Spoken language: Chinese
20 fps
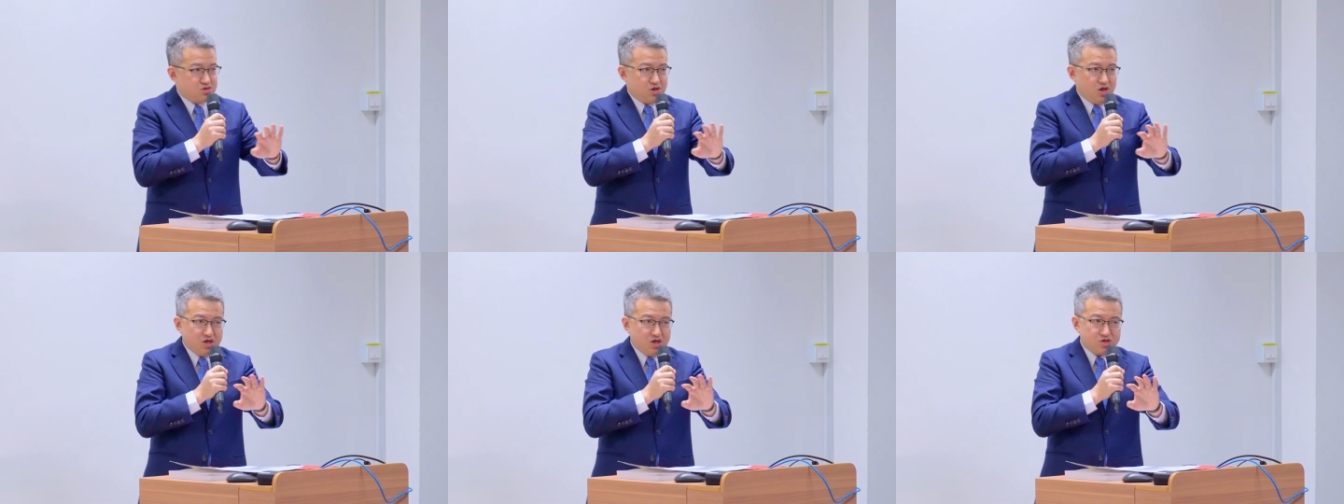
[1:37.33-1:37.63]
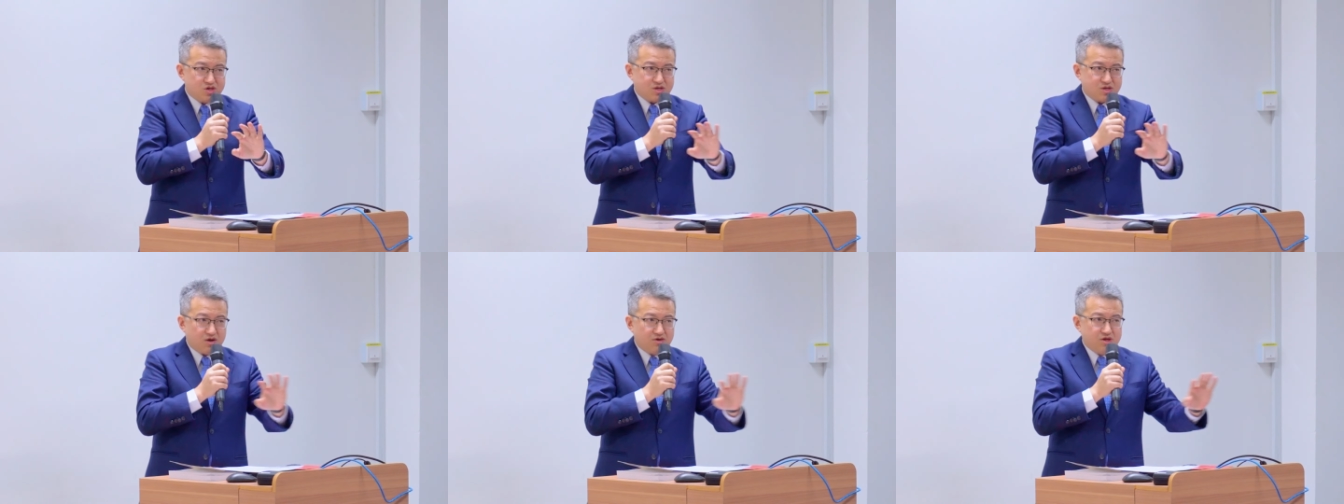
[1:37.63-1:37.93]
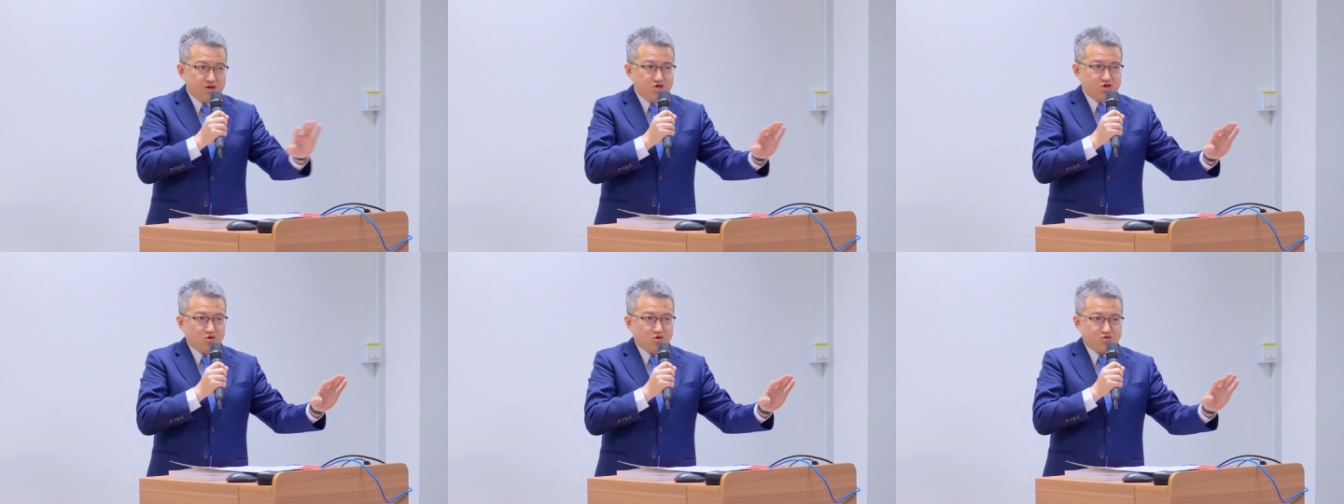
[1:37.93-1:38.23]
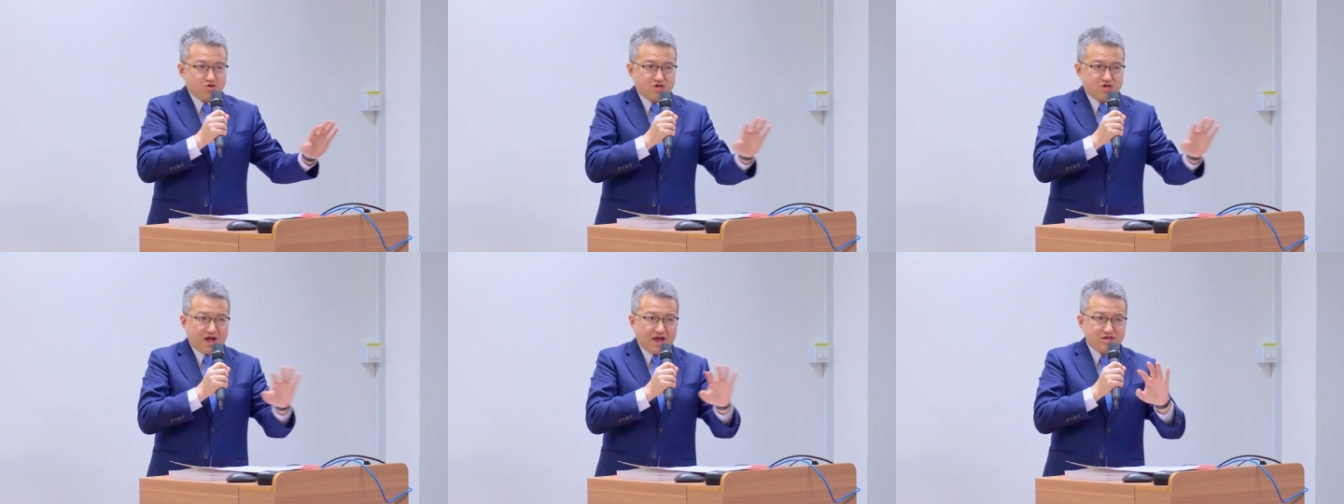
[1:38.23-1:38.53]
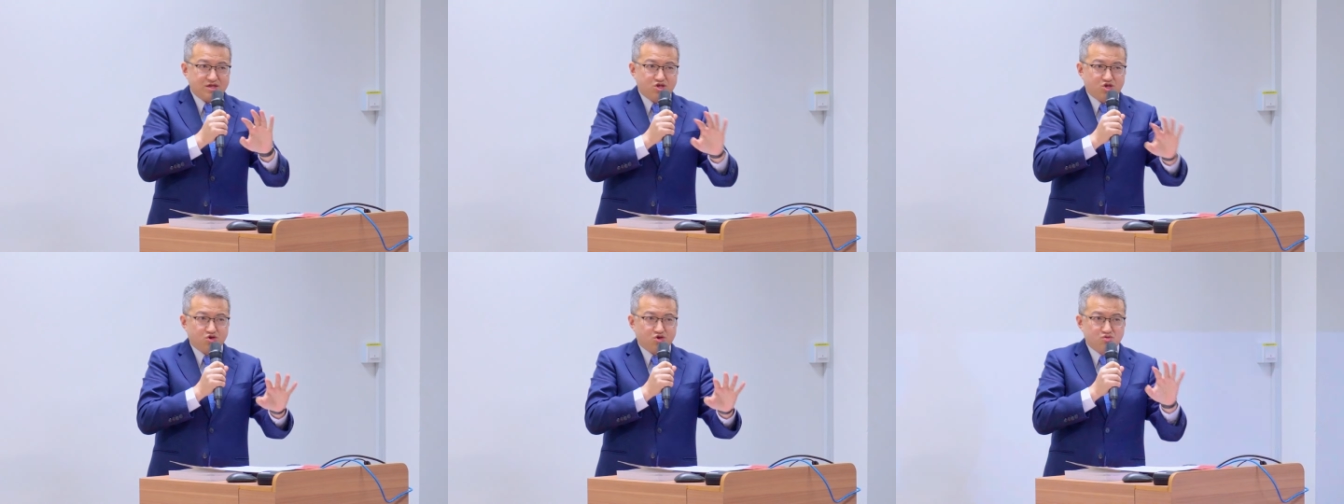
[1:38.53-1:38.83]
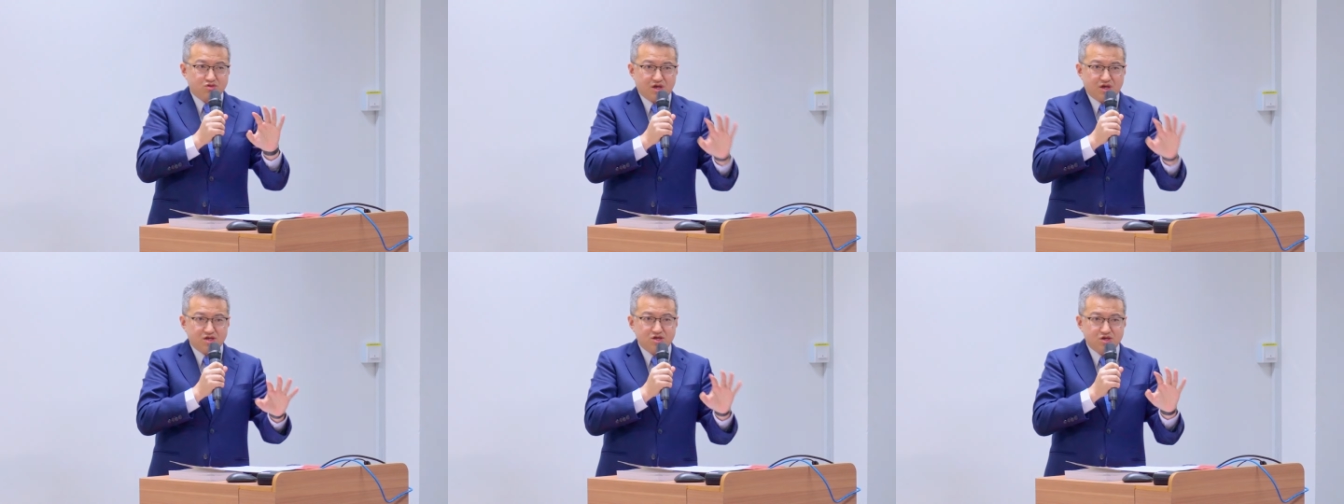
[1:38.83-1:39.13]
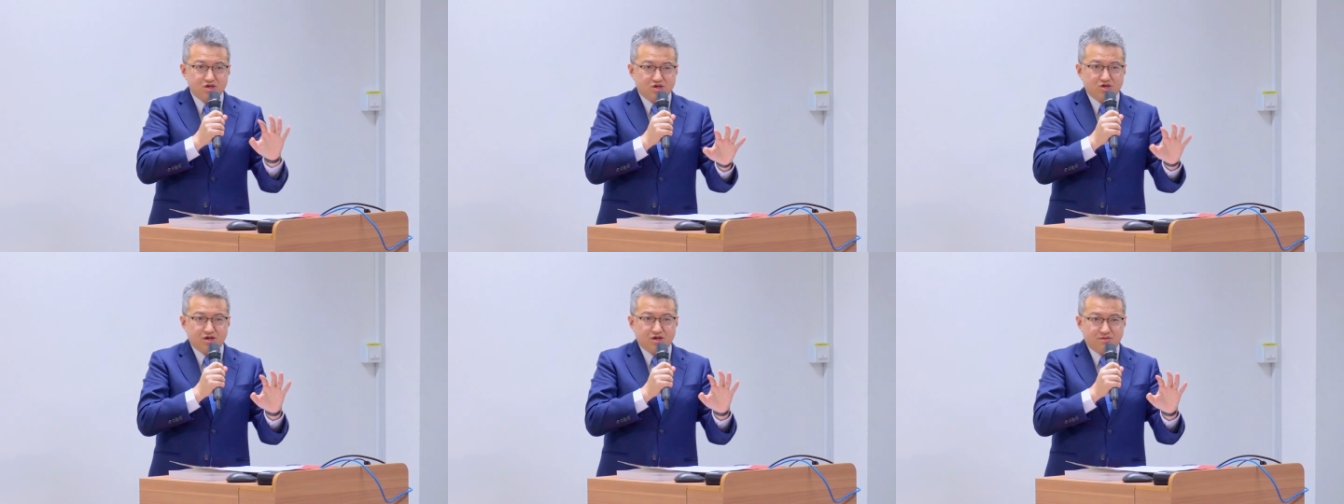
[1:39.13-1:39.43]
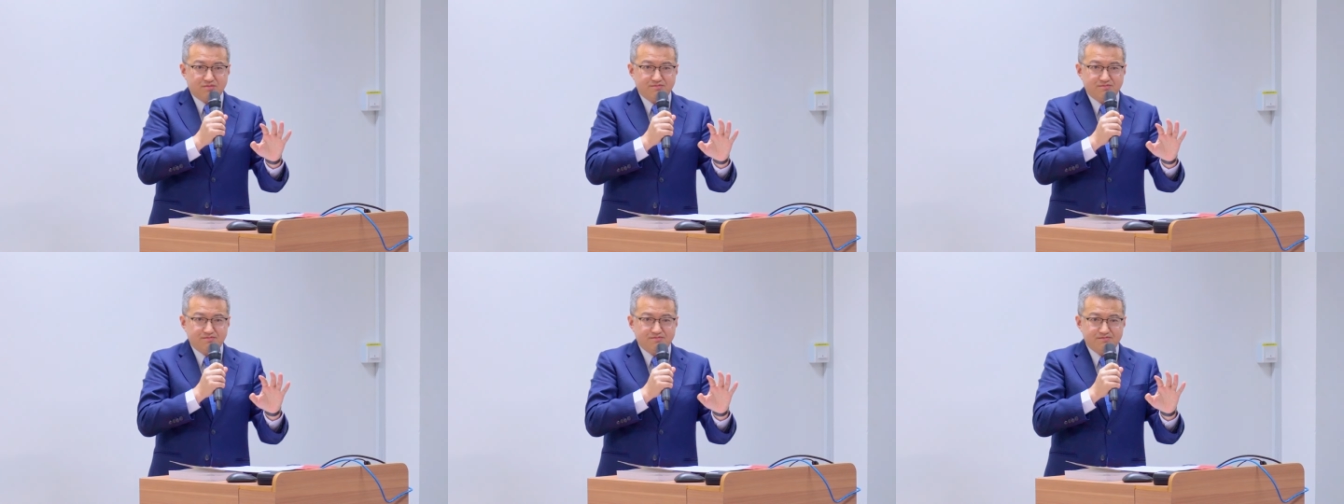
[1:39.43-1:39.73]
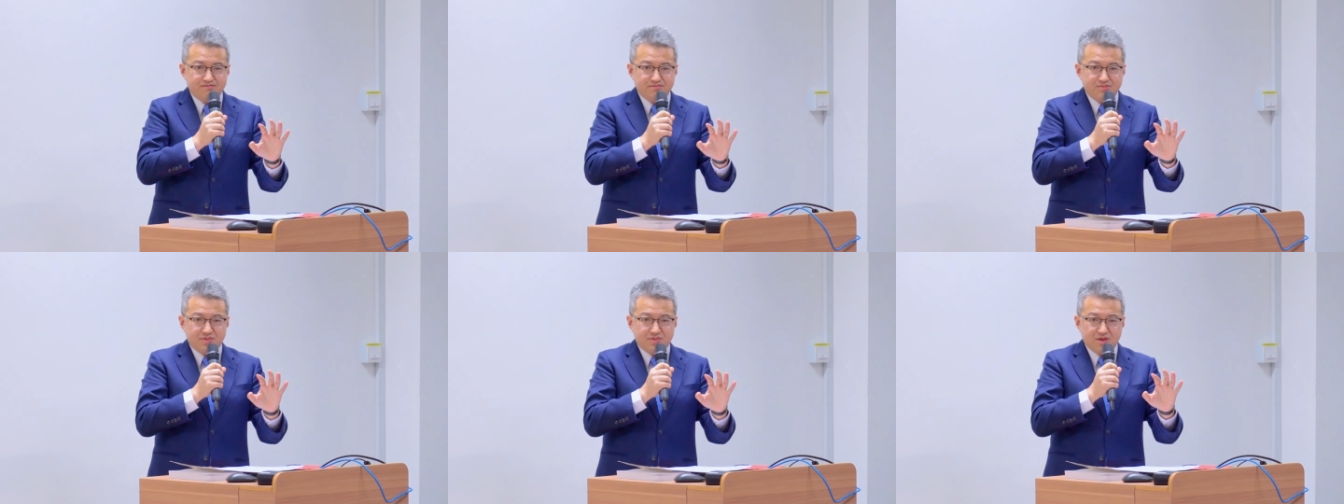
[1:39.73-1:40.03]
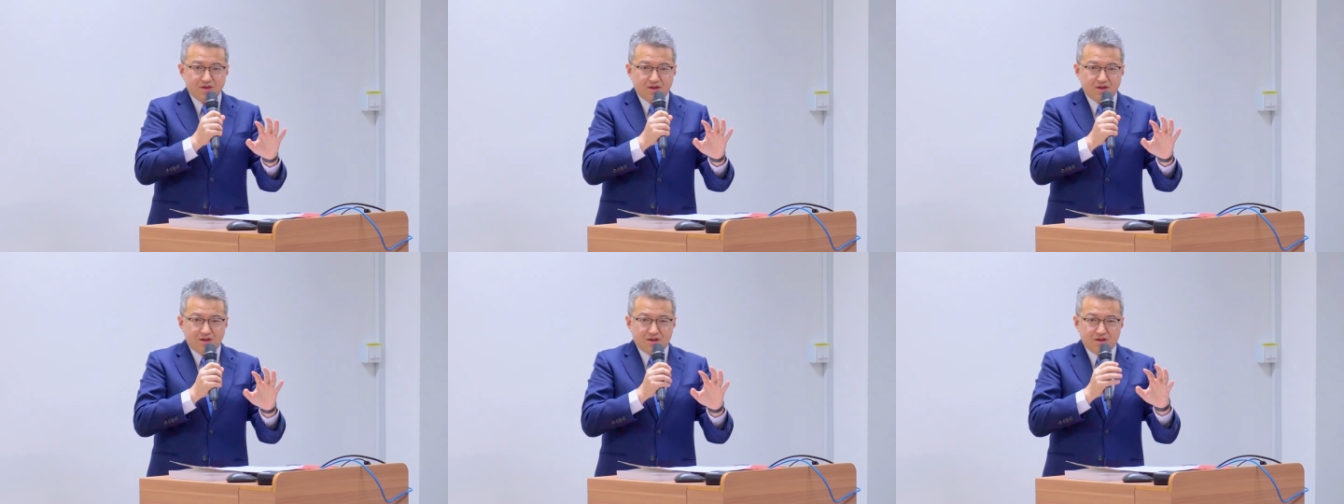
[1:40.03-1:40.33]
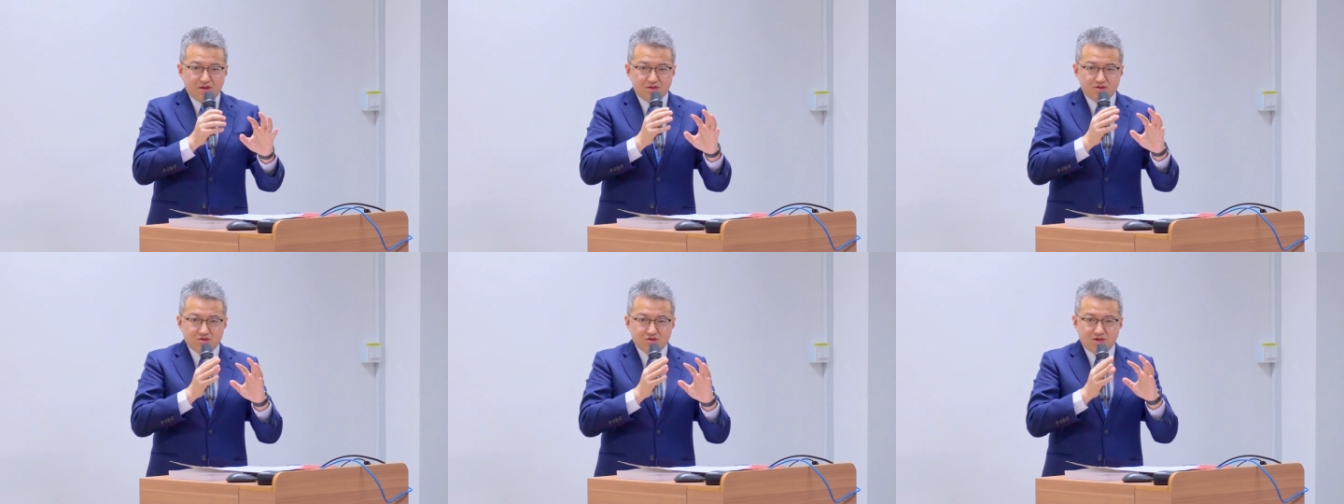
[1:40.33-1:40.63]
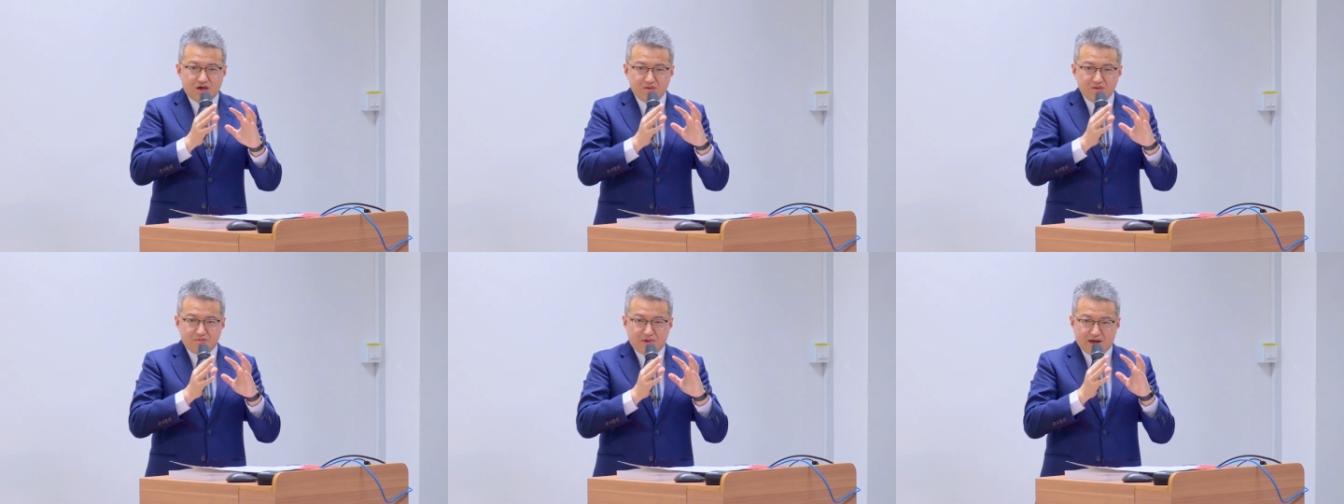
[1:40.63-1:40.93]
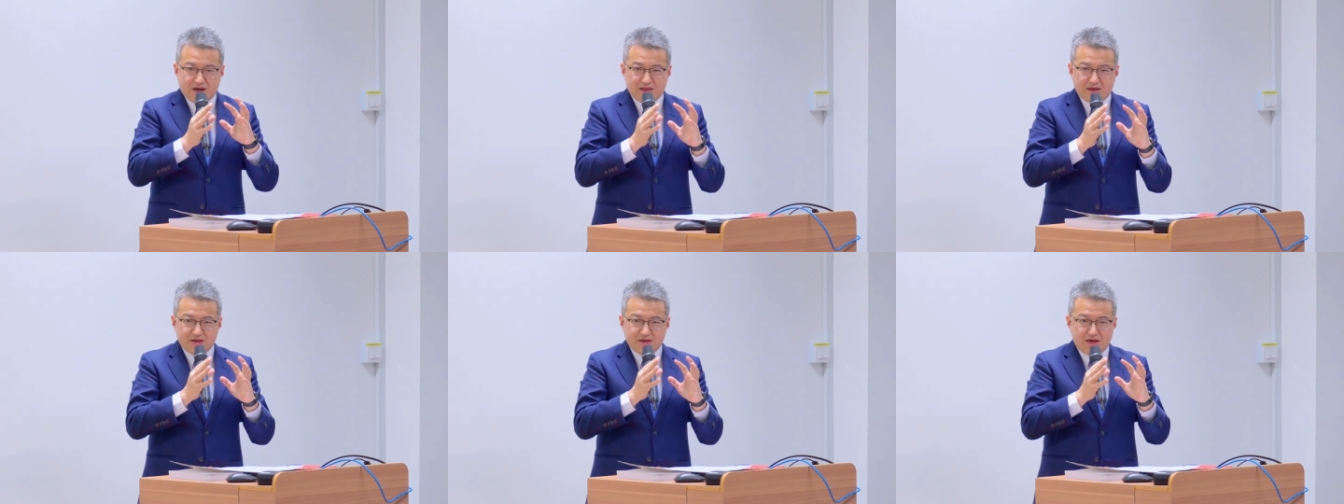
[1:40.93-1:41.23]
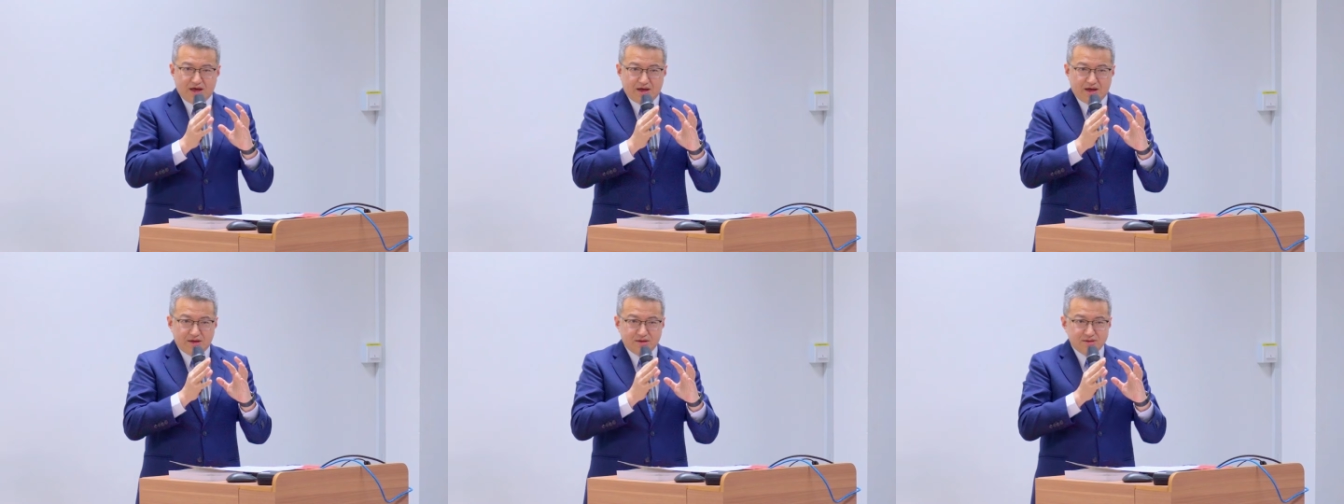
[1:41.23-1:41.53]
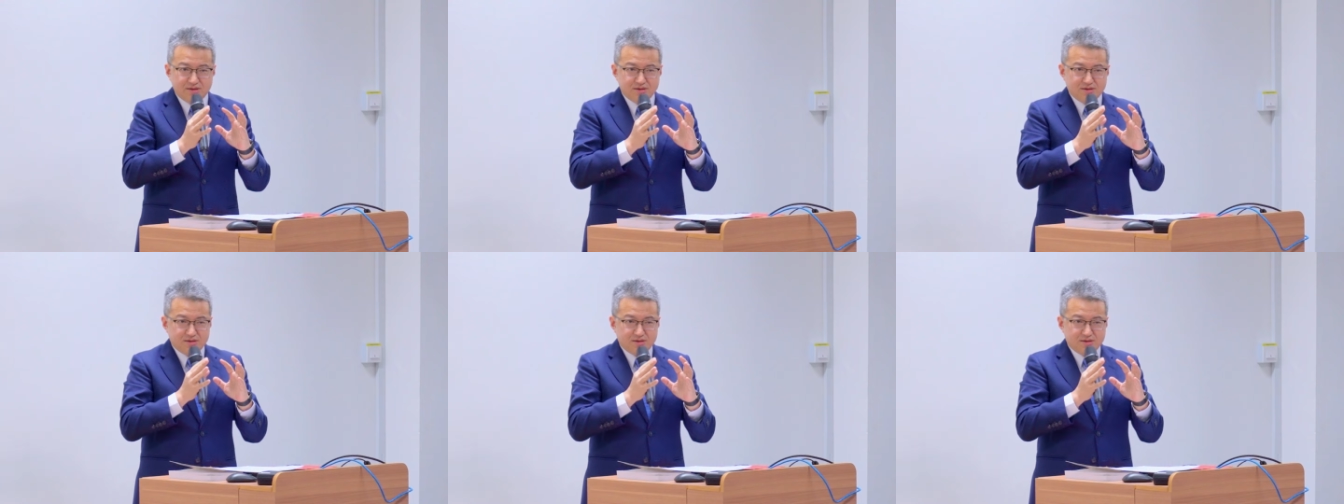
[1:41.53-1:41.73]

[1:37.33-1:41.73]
一直到一九三九年以前，在马来亚，